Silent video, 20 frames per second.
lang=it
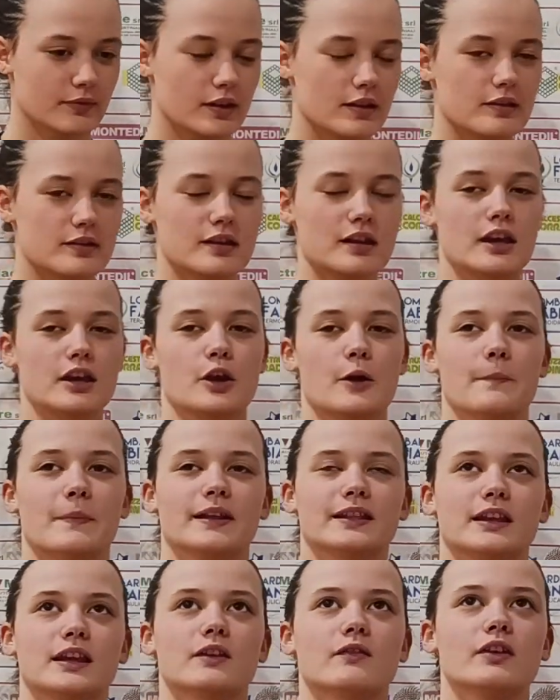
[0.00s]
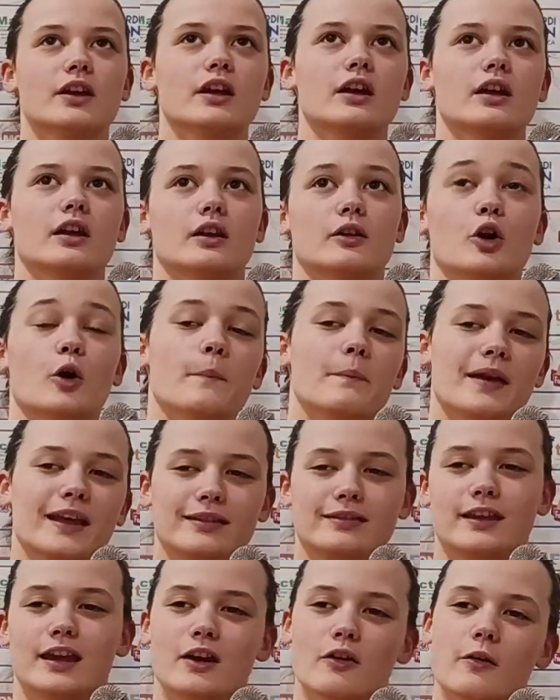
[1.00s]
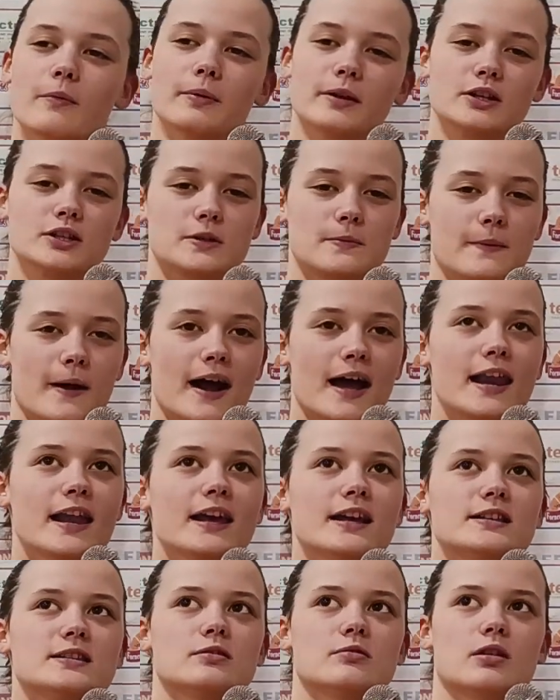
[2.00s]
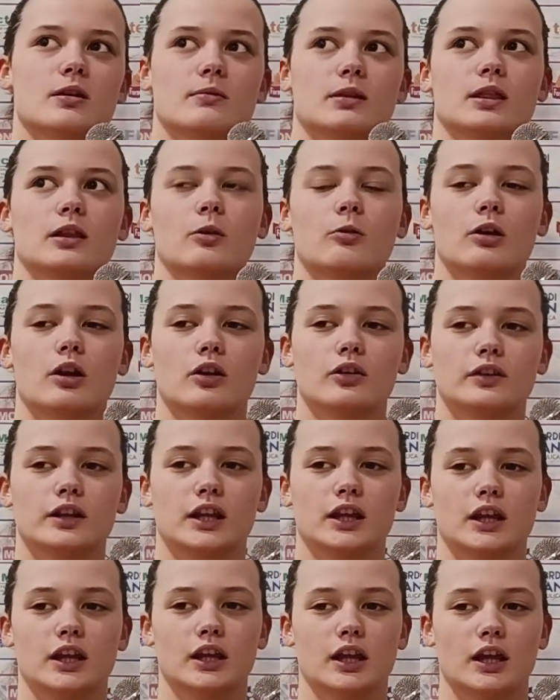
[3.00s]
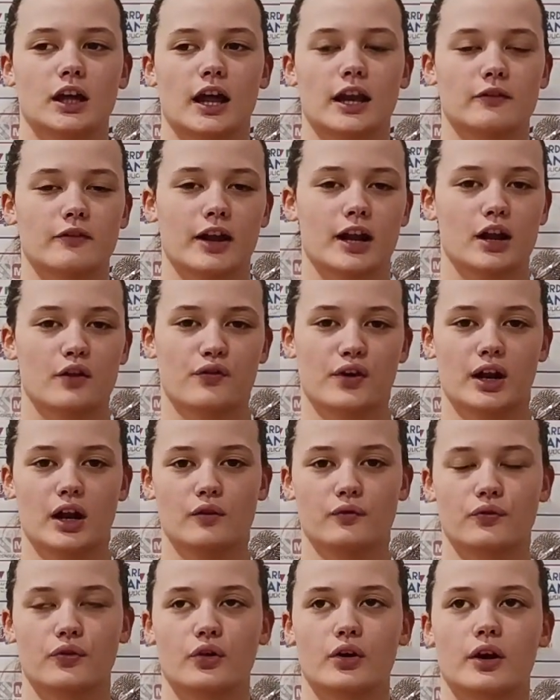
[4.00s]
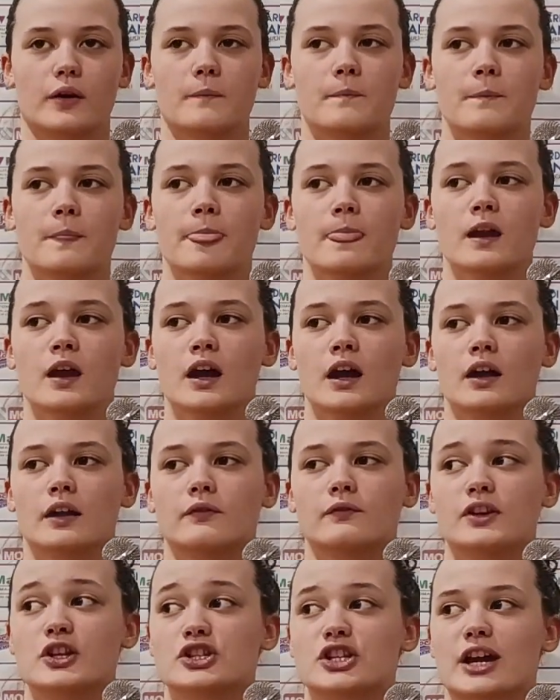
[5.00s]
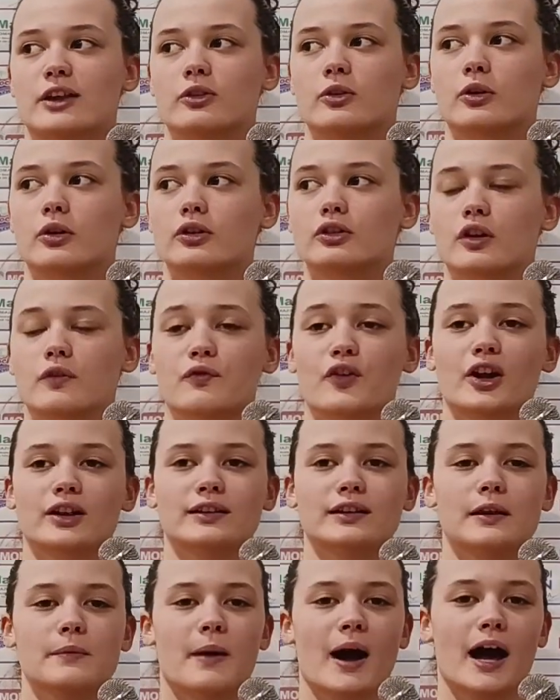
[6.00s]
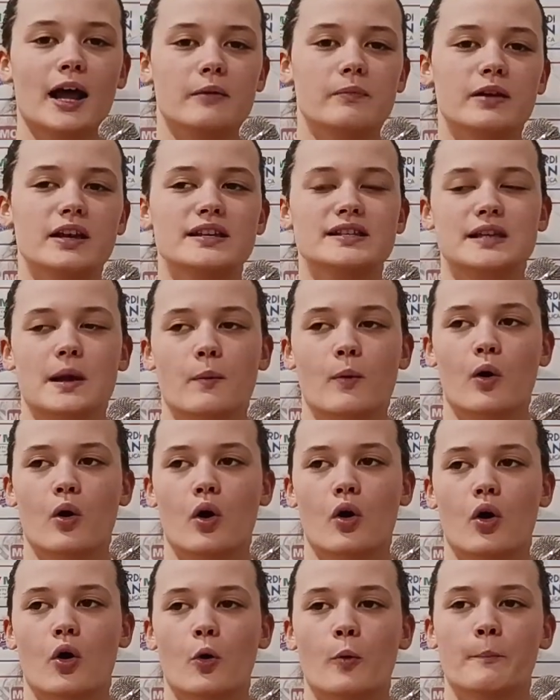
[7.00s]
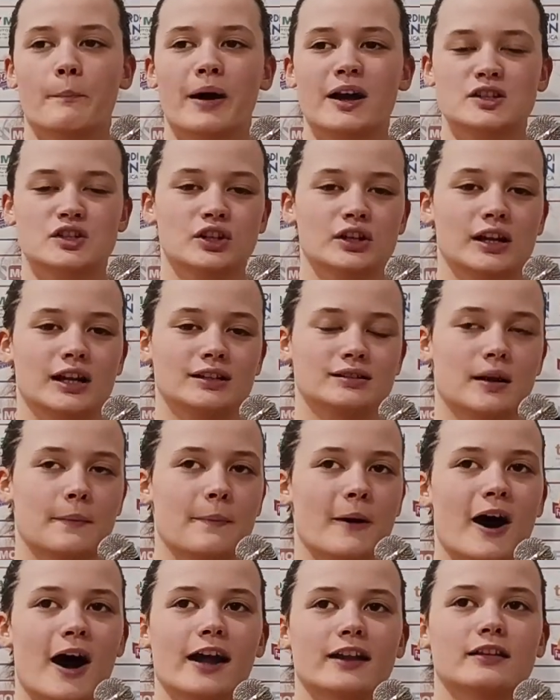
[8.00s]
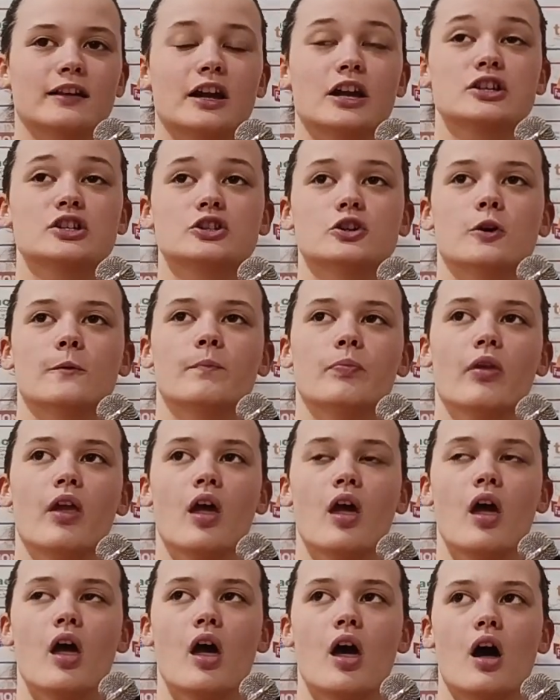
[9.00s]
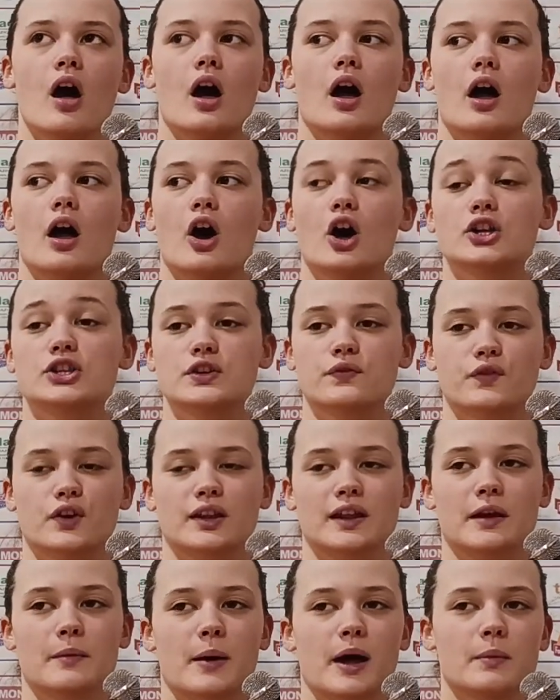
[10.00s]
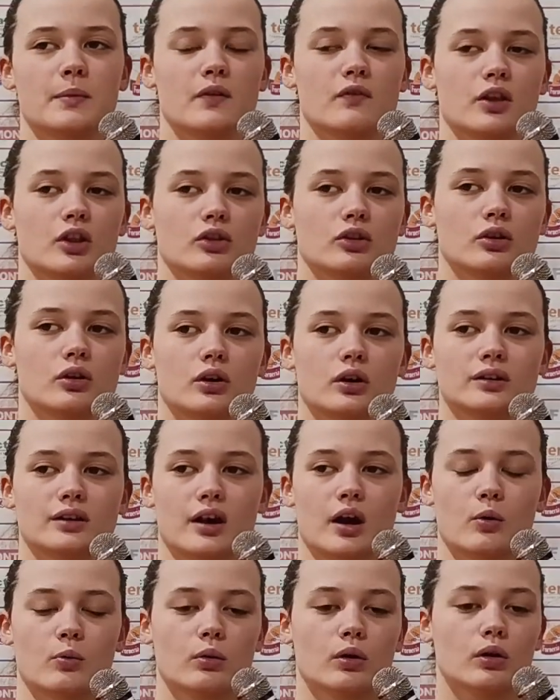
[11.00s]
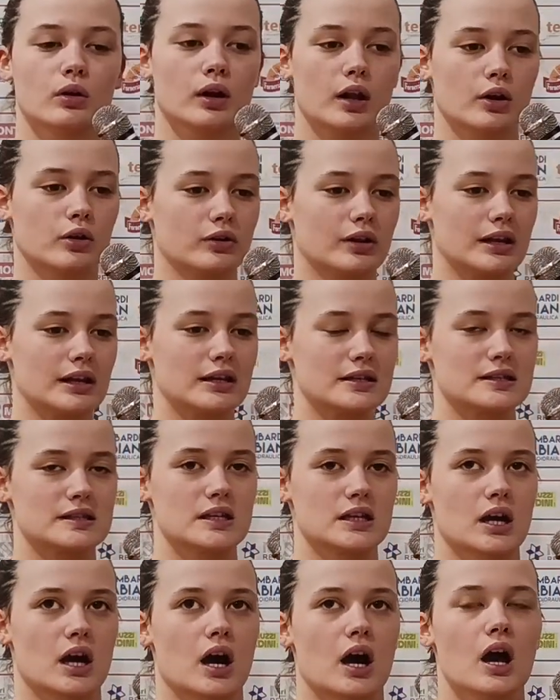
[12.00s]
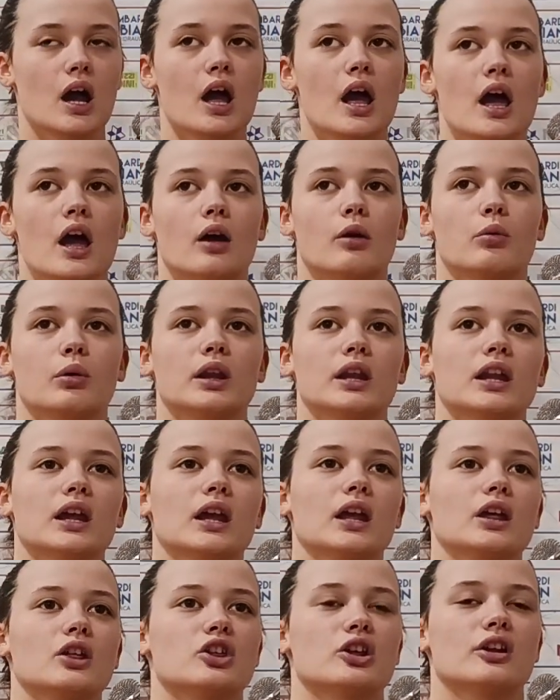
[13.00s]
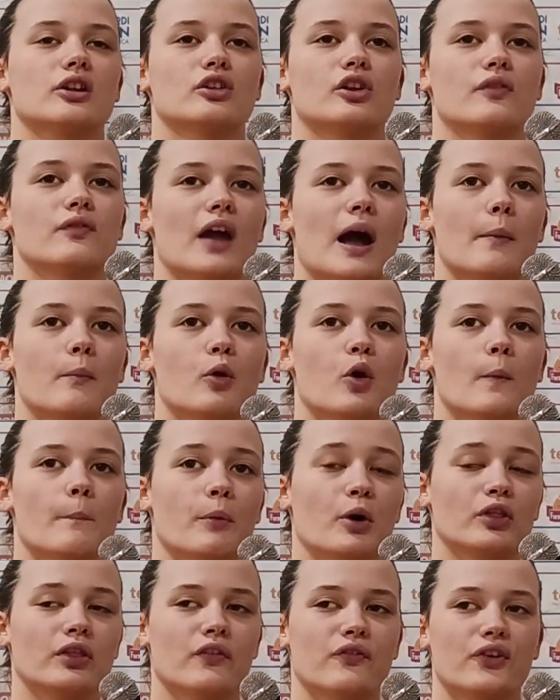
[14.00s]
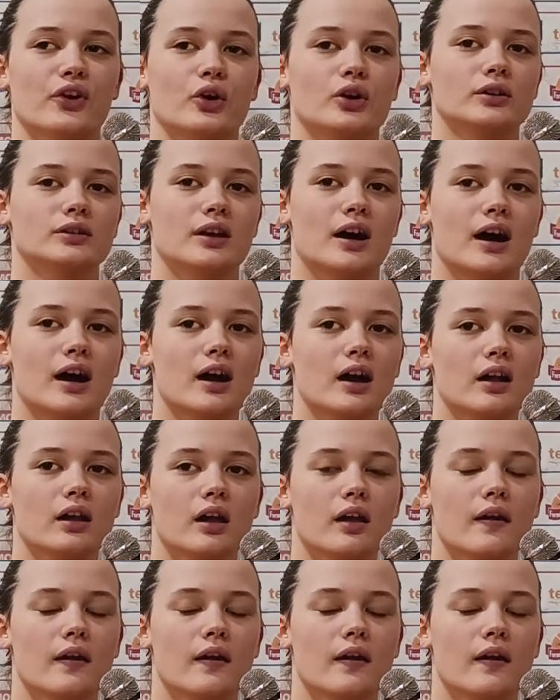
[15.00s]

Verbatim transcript: Sì, l'obiettivo principale è sicuramente quello di arrivare alle Final Four. Vincendo contro il Forte dei Marmi siamo un passo dall'altra parte. Adesso eh, oggi Forte dei Marmi ha vinto 3-1 con la rotellistica, quindi ci ritroviamo un po' in difficoltà,